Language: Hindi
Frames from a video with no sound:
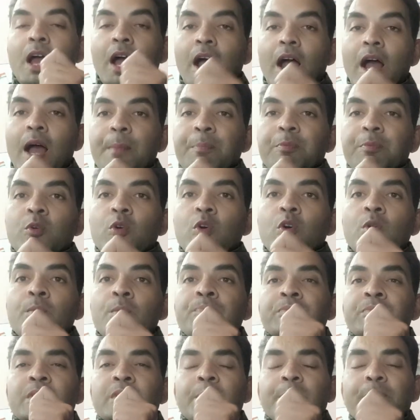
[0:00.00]
आपको
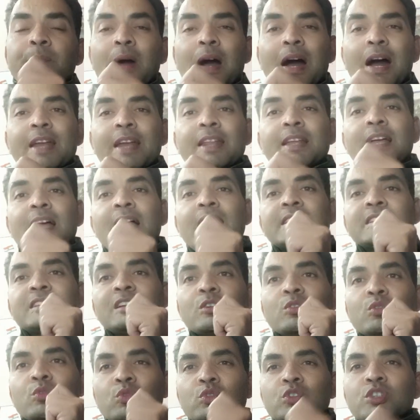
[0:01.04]
बाहर का ऐसा
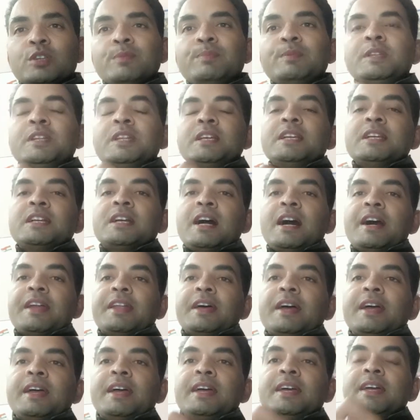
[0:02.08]
कुछ भी नहीं
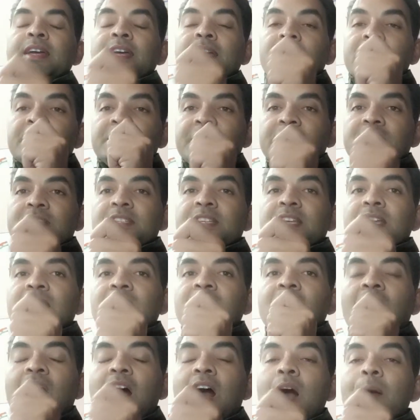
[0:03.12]
खाना है जिससे
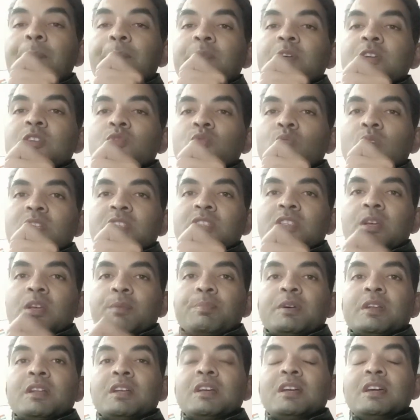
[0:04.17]
कि आपके स्वास्थ्य
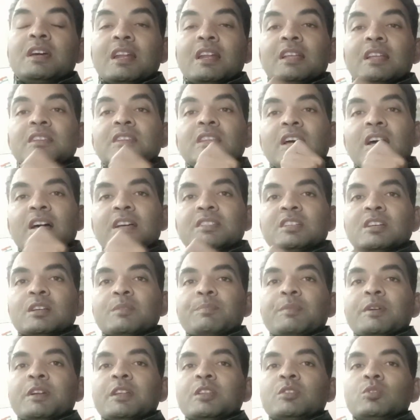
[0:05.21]
पर गलत असर
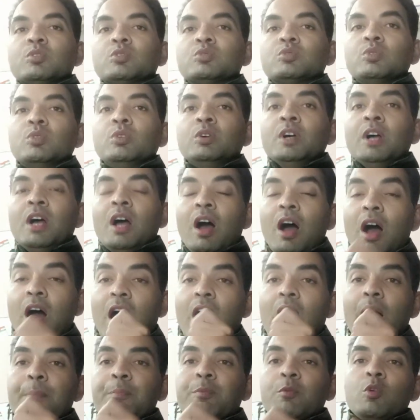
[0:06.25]
पड़े दोस्तों
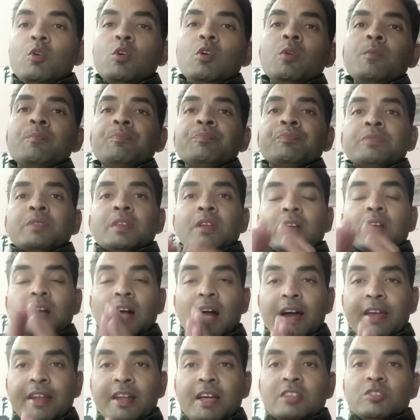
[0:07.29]
आपको
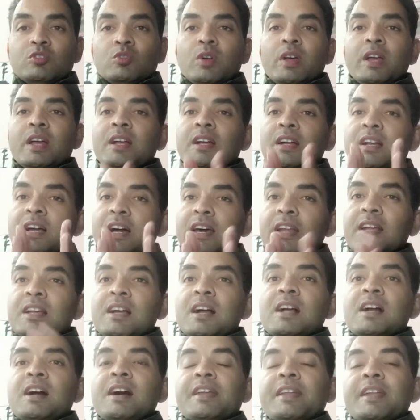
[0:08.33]
खाना जो है घर
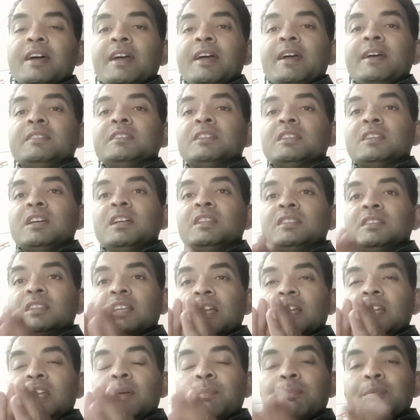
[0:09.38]
का खाना है तथा
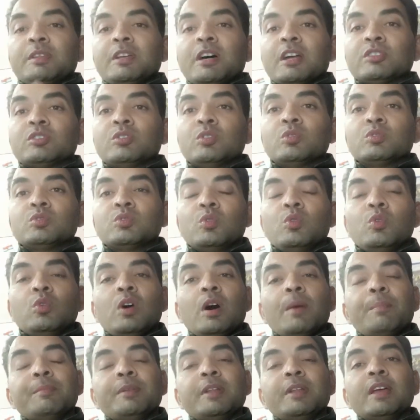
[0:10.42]
तेलीय पदार्थों उसको
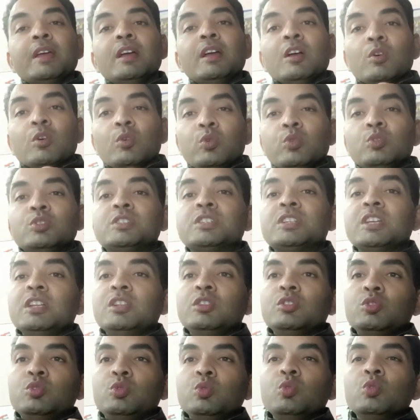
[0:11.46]
आपने खुद से
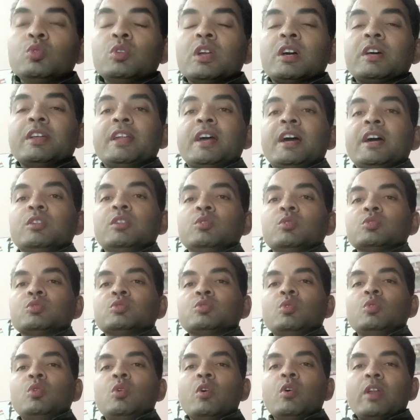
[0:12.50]
दूर रखना है
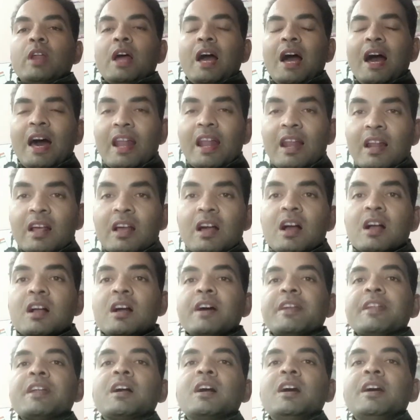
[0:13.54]
दोस्तों और हल्का
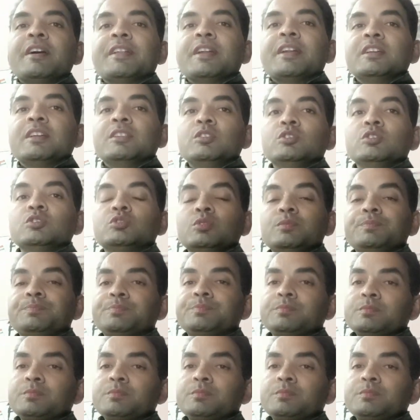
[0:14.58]
खाना खाना है दोस्तों